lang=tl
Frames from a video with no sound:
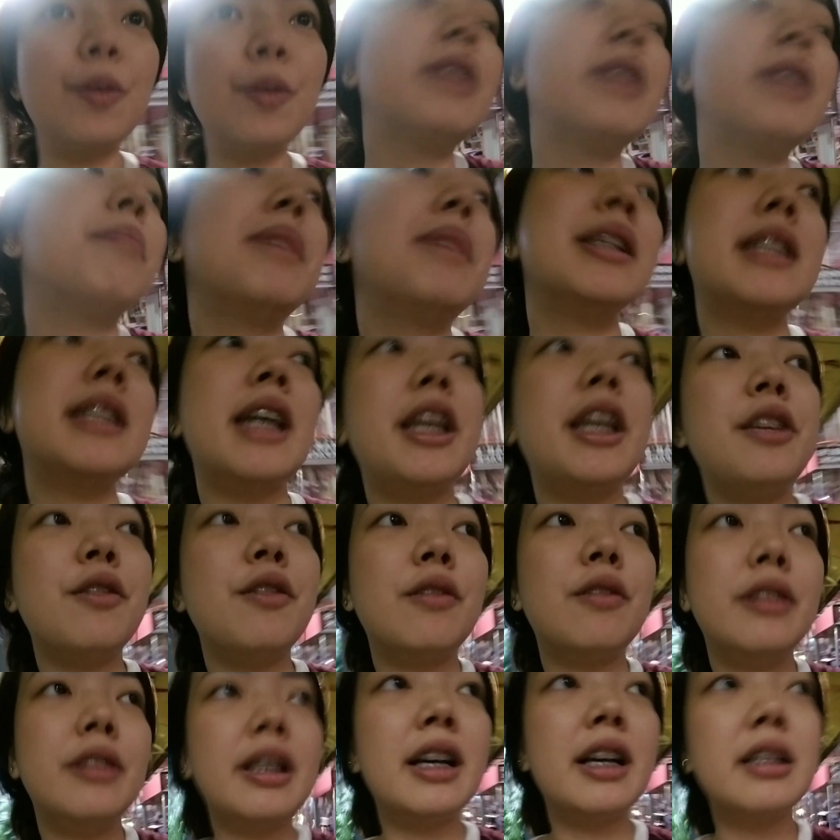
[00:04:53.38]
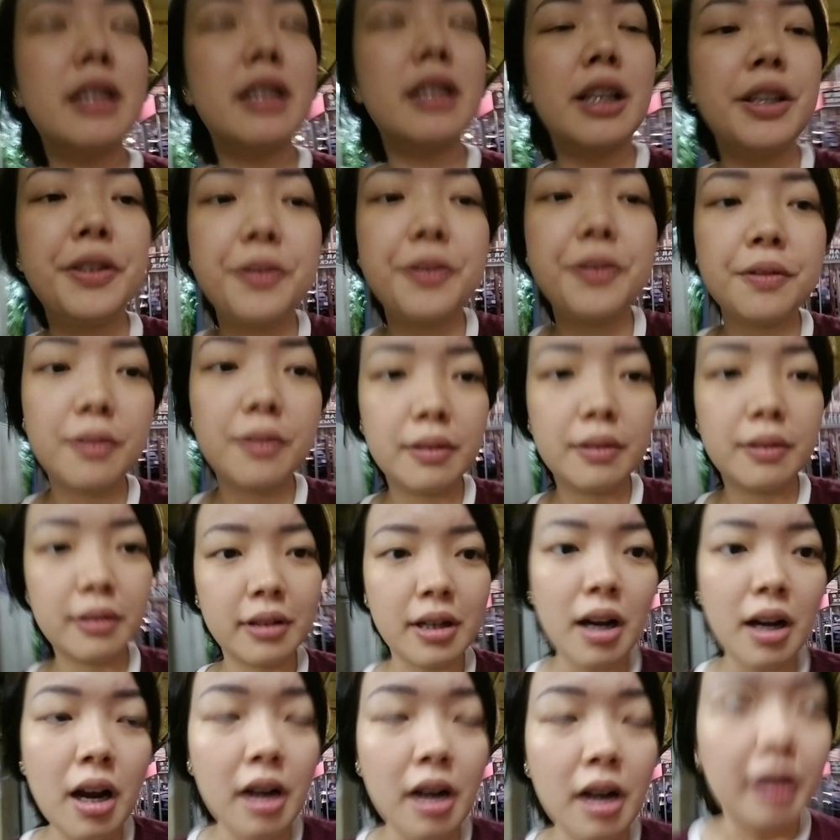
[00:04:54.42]
ko naman sa inyo kung nasa inyong
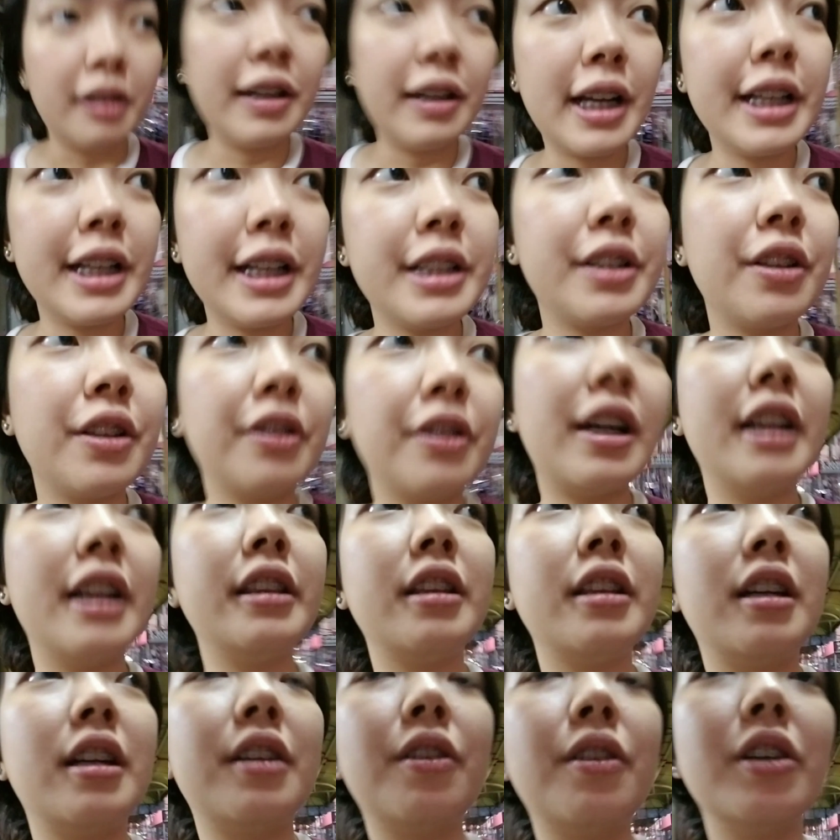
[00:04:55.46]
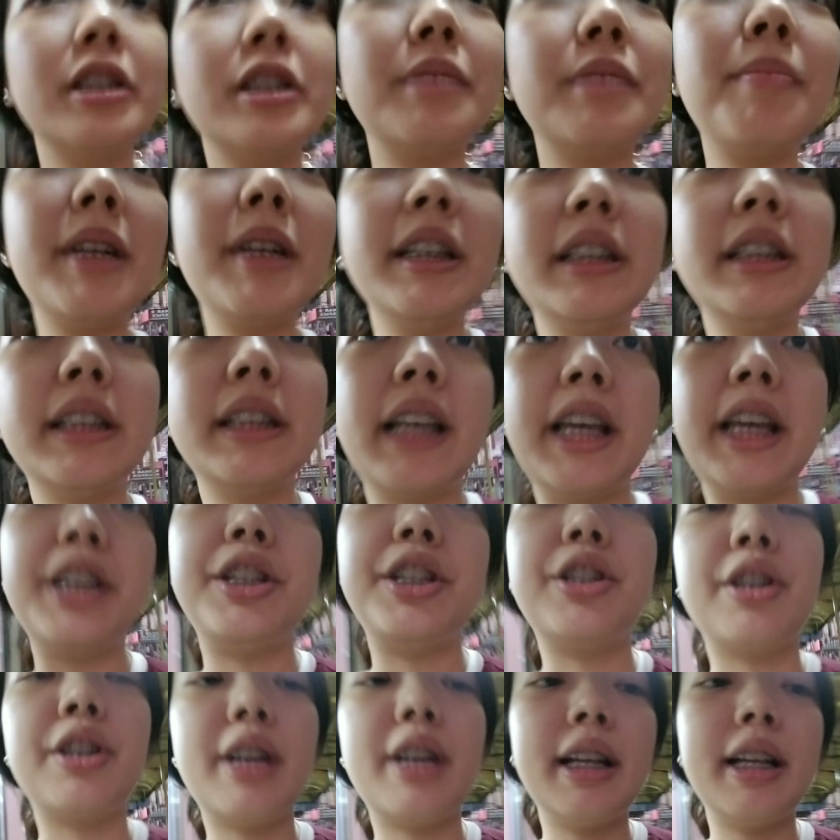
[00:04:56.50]
restaurant na Rosmar's
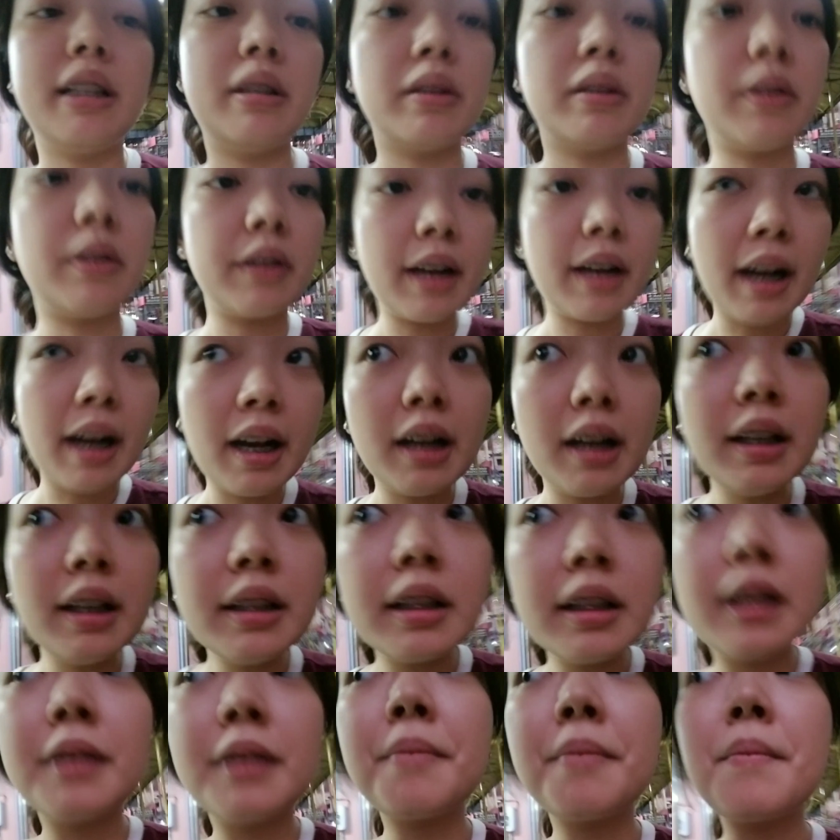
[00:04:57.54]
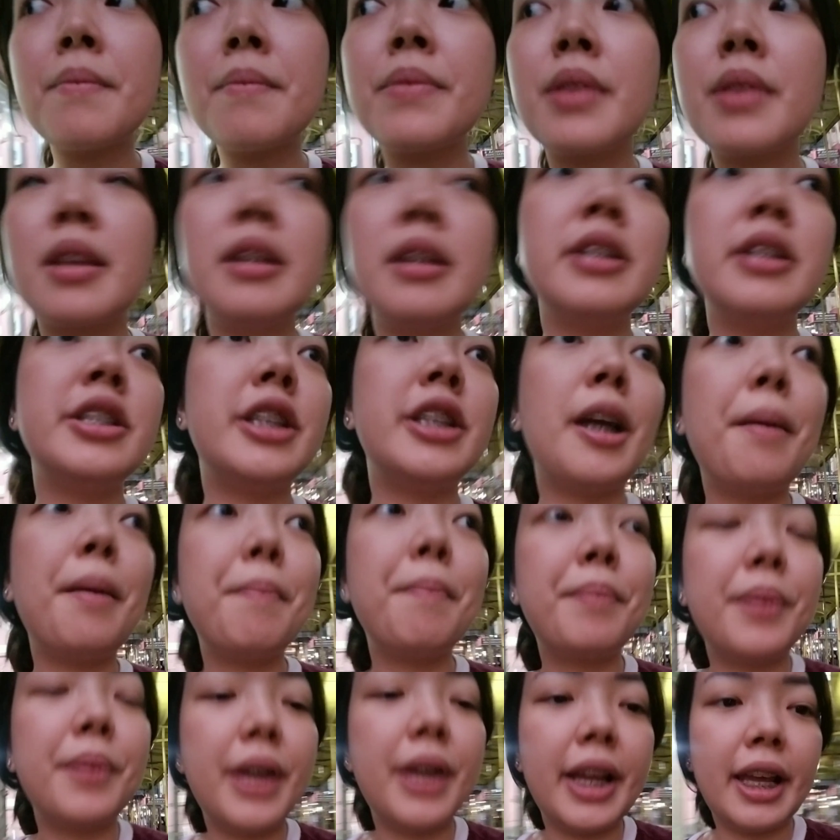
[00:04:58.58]
Cage Restaurant.
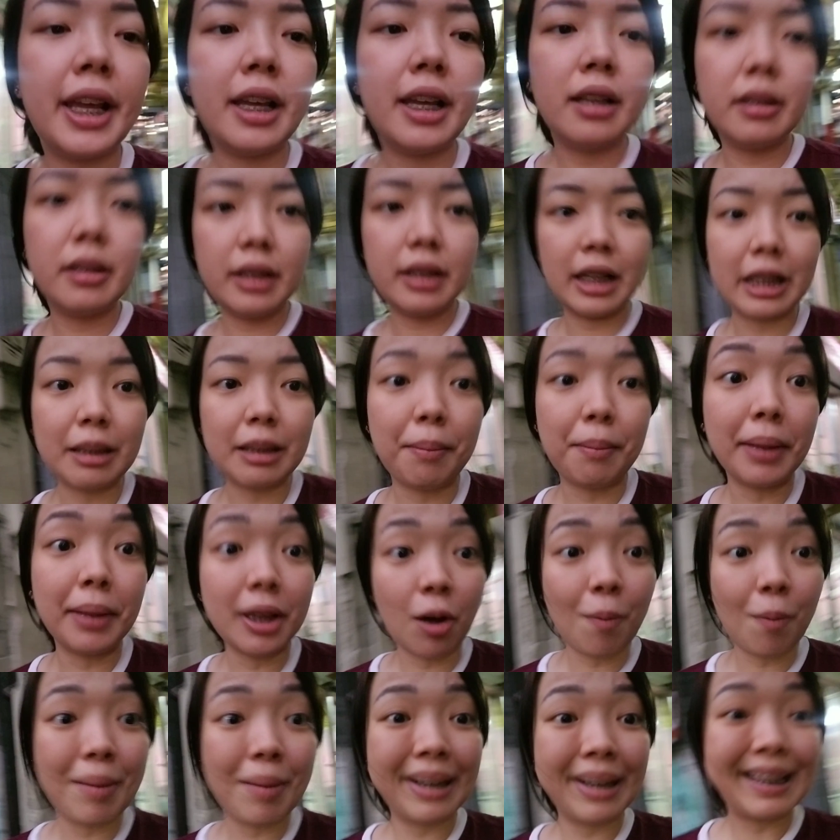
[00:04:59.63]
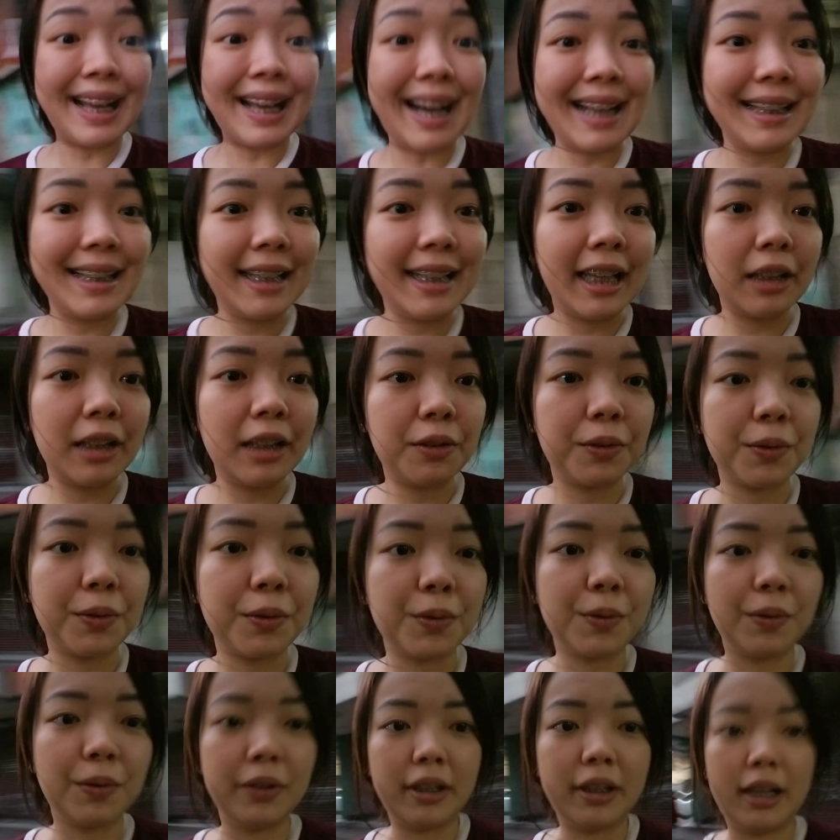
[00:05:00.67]
Siyempre, tinatamad ako maglakad kaya
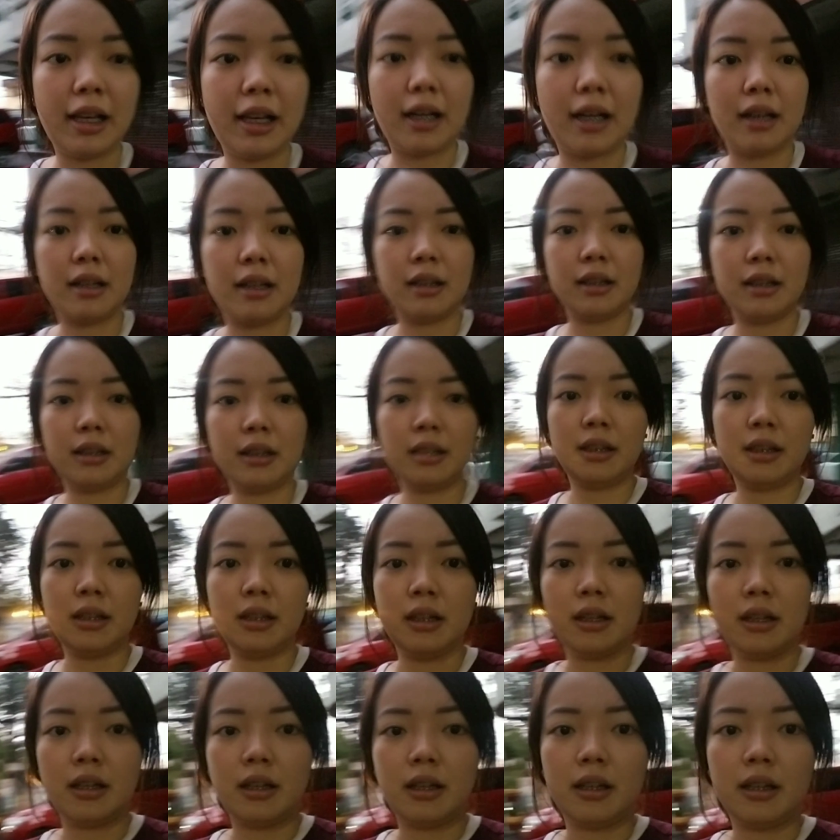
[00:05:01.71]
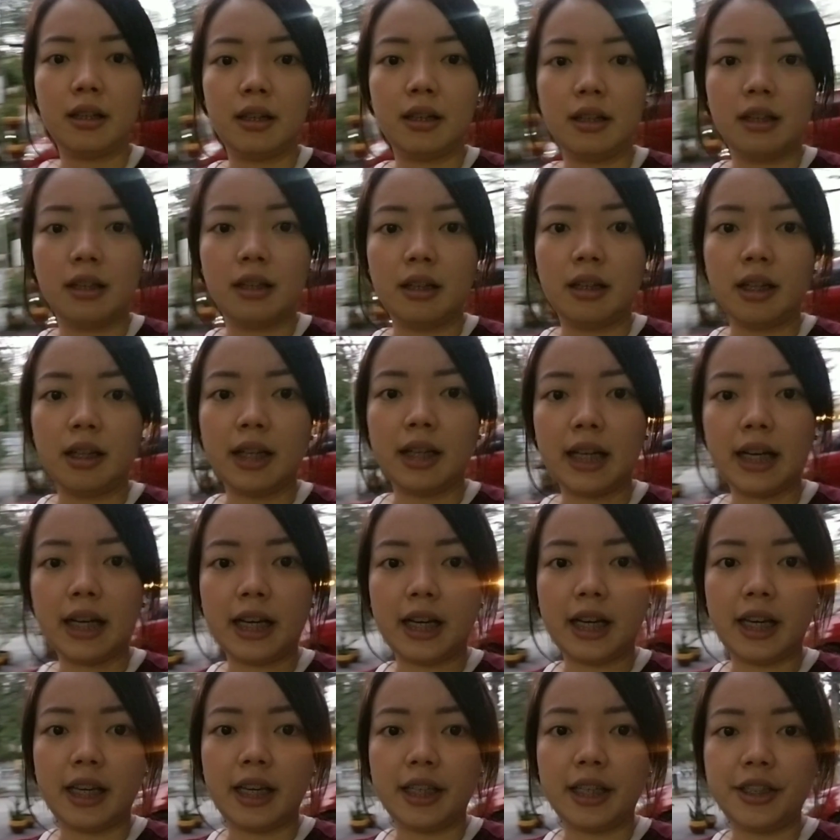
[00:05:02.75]
ituturo ko na lang.
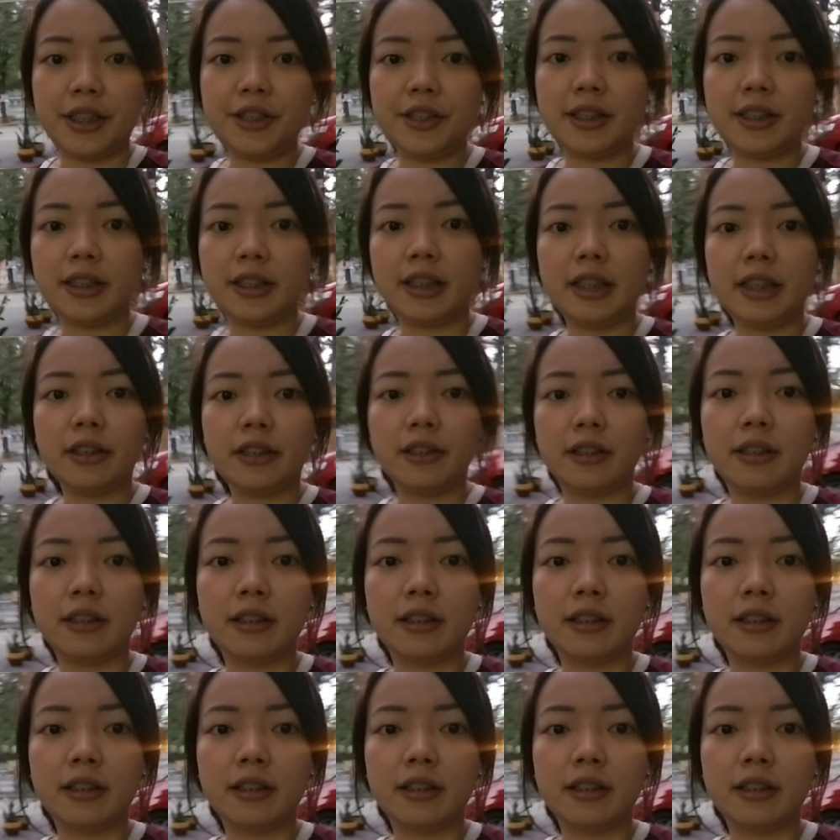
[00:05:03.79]
Uh, yun, dito.